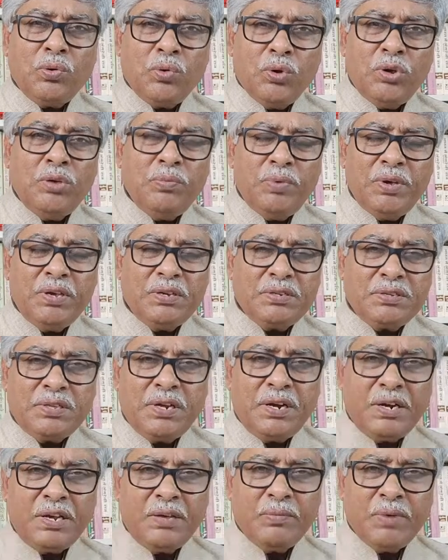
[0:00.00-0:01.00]
कोई भी इस
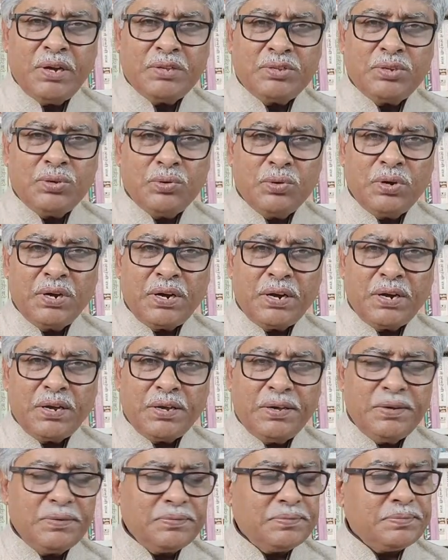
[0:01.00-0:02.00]
तरह की बात क्यों
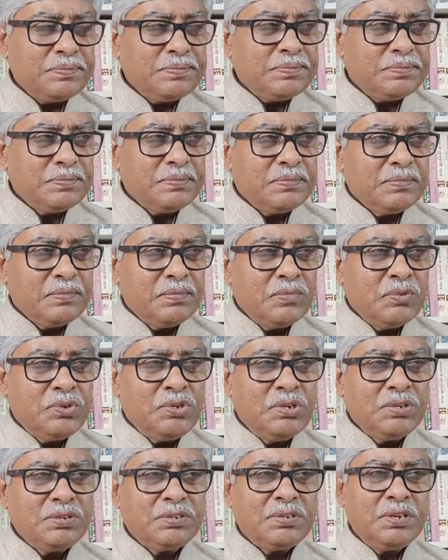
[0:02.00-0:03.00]
करेंगे
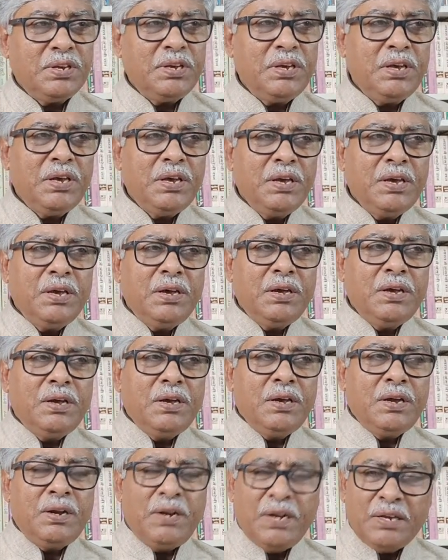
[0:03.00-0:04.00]
जिससे
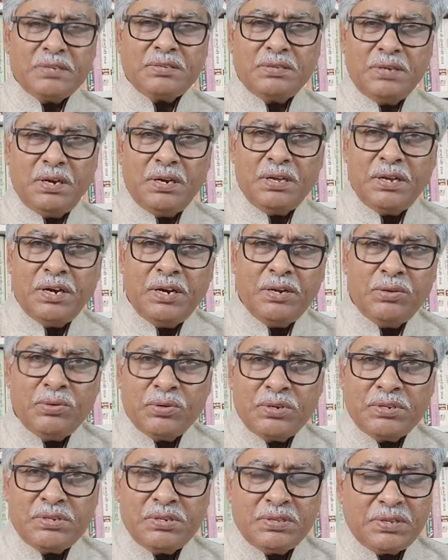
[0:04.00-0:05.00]
नेशनल ग्रिड
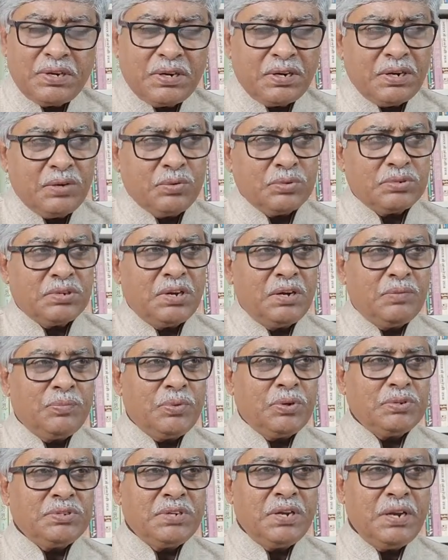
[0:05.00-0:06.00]
को किसी तरह का नुकसान
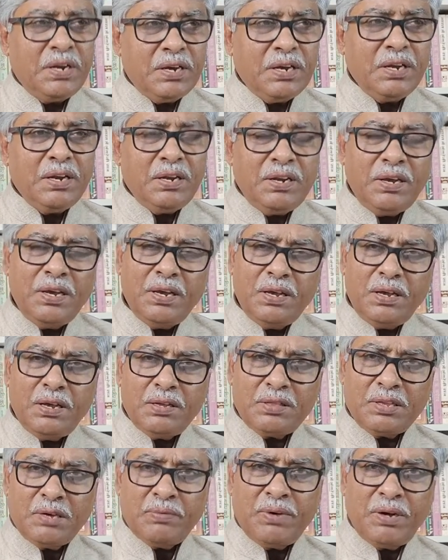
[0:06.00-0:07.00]
पहुंचे लेकिन ये
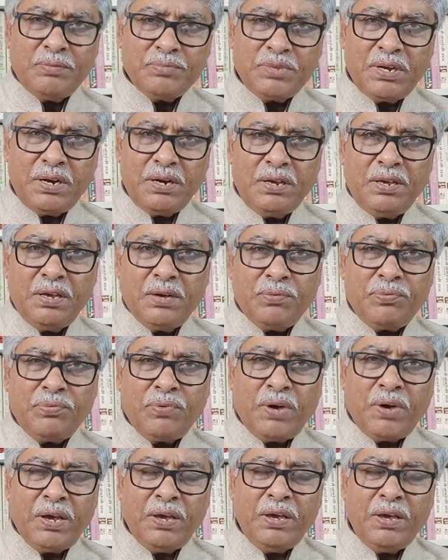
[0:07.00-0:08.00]
तमाम तरह की
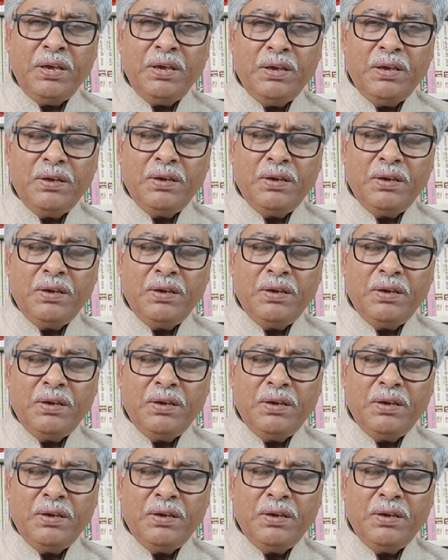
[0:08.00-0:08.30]
अफवाहें